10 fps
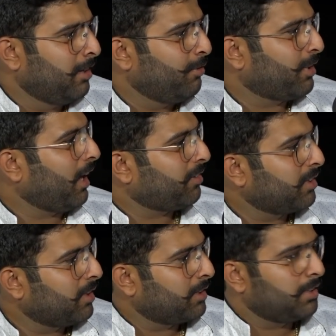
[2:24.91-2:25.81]
विकास
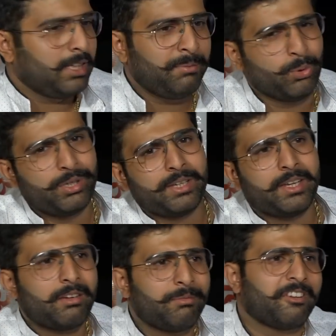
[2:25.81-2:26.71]
की गति धीमी हुई है
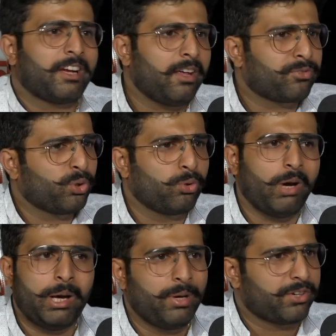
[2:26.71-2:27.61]
देखिए विकास तो
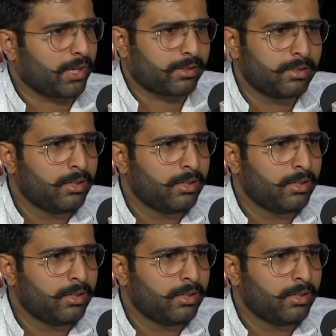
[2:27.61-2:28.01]
हुआ है बेशक